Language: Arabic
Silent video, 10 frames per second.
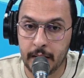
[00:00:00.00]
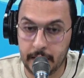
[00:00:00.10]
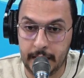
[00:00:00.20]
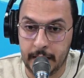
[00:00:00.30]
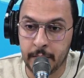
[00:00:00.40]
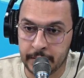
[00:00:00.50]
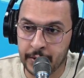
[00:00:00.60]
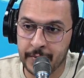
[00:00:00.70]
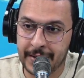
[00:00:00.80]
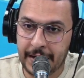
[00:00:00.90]
ريالمون آه،
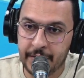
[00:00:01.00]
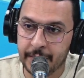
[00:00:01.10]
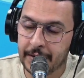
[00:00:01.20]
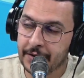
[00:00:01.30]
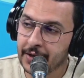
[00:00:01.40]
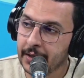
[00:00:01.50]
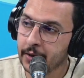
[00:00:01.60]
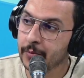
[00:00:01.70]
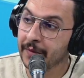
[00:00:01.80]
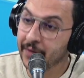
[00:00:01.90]
تنجم آه، تعيش من الدي جيينغ
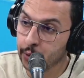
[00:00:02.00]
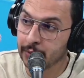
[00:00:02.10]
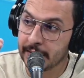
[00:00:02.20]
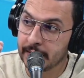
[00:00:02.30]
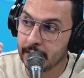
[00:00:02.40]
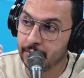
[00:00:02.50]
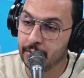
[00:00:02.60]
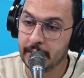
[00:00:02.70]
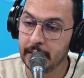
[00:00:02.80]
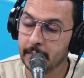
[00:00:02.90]
اليوم في تونس آه،
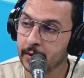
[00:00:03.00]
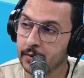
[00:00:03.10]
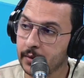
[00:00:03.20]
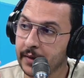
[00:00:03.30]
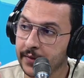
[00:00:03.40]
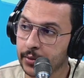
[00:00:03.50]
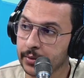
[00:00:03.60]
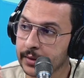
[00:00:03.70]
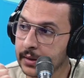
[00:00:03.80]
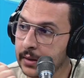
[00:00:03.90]
جودي تونس اي في تونس نحكوا